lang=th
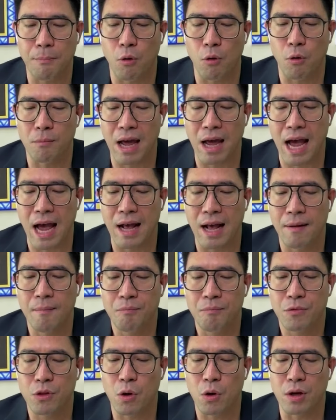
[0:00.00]
ครับผมนะฮะ
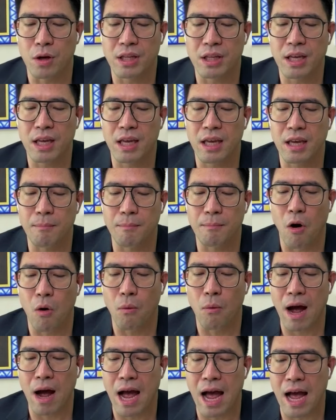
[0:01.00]
โดยที่มอง
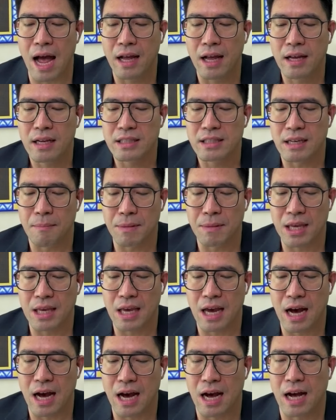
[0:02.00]
ว่าจะมี
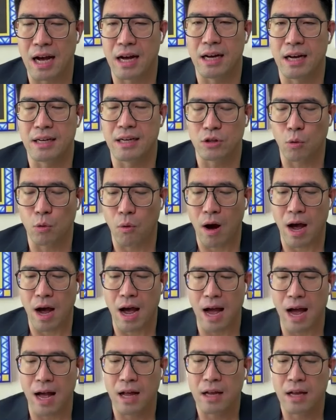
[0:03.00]
ตัว
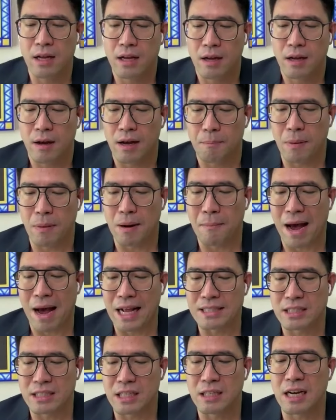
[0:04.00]
ปริมา
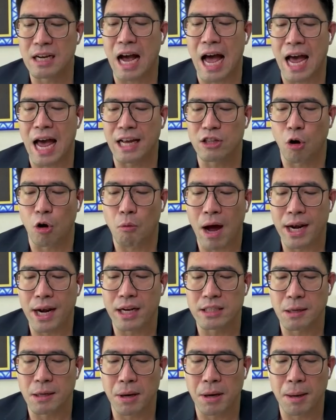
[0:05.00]
ณซื้อขายต่อวัน
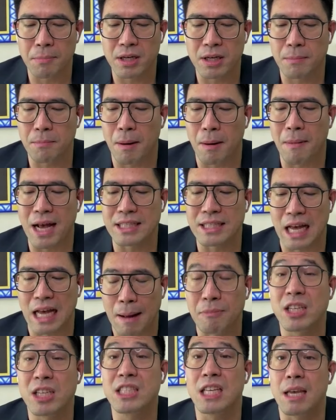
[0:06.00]
เนี่ยจะเพิ่มขึ้นประมาณ
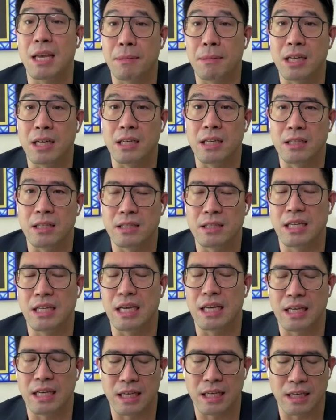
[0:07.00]

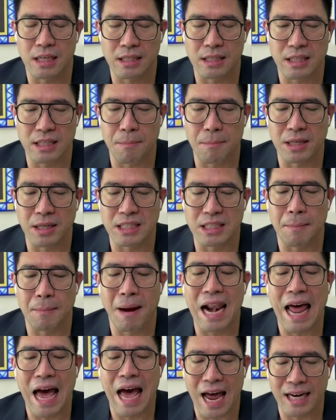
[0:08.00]

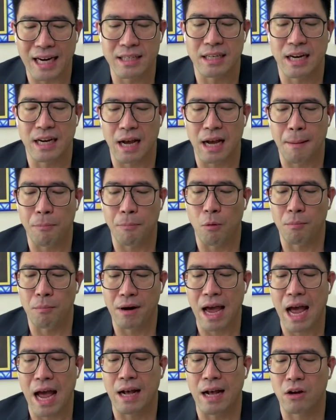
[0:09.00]
3-44,000 ล้านนะครับผม
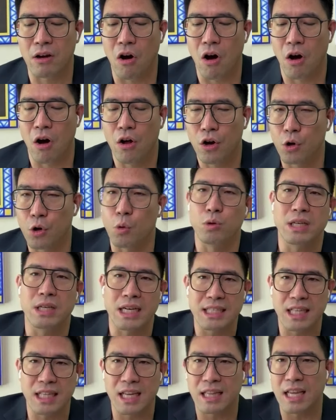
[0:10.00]
นะฮะก็ดู
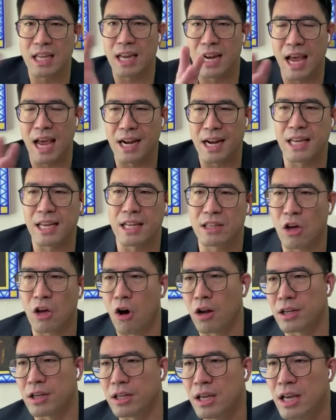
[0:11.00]
จากสถิติในอดีตต
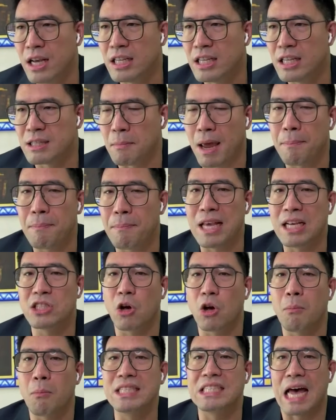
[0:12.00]
อนสมัยปี
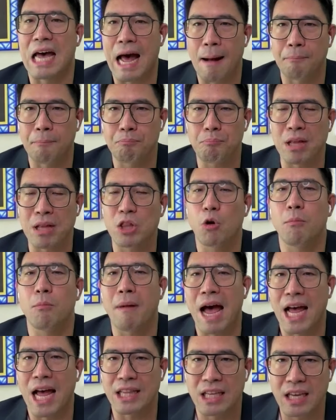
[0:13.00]
2003 เป็นต้น
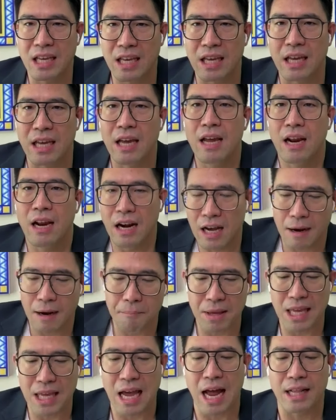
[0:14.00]
มาที่เริ่
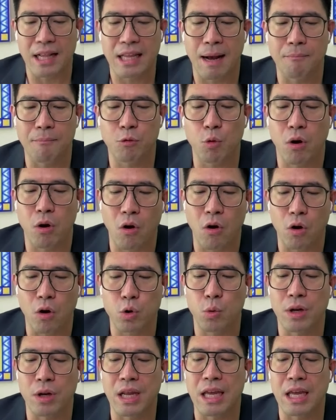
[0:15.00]
มมีการทำตัวกอง
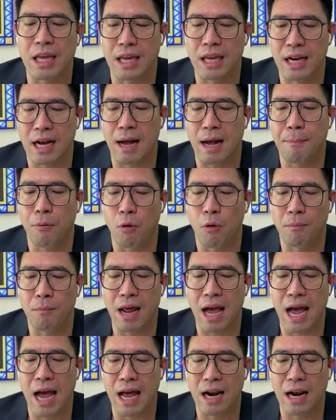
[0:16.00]
ทุนนี้นะครับผม
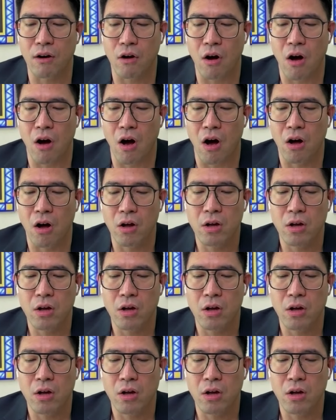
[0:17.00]
นะฮะแล้วก็